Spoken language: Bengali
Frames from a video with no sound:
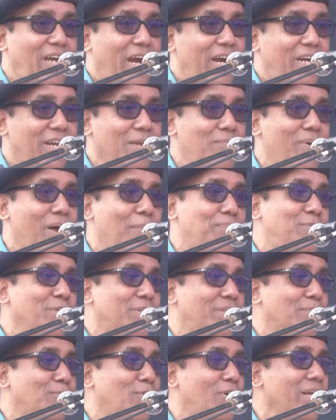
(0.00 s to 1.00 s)
চাকরি
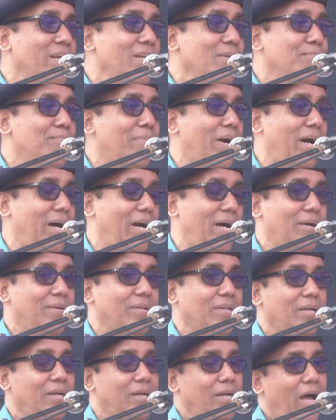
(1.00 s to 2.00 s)
প্রাপ্তিতে বলেন বা
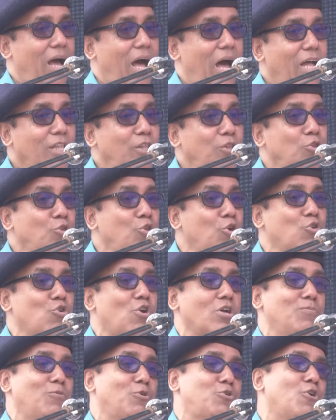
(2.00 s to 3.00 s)

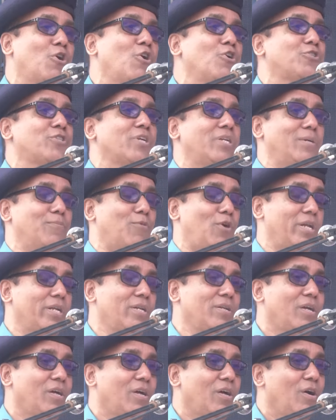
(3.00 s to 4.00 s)
আত্মকর্মসংস্থানে
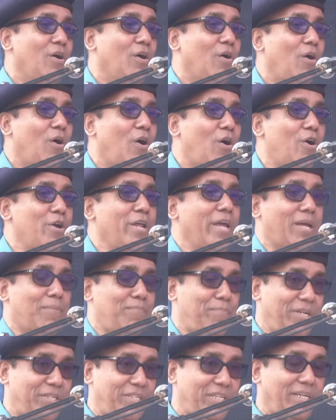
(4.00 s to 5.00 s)
বলেন অনেক
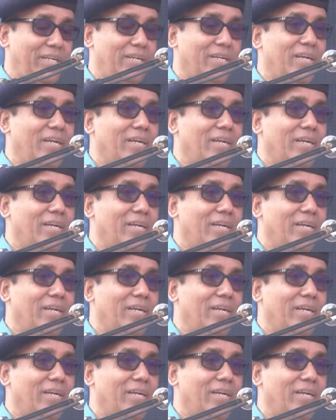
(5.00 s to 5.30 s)
বেশি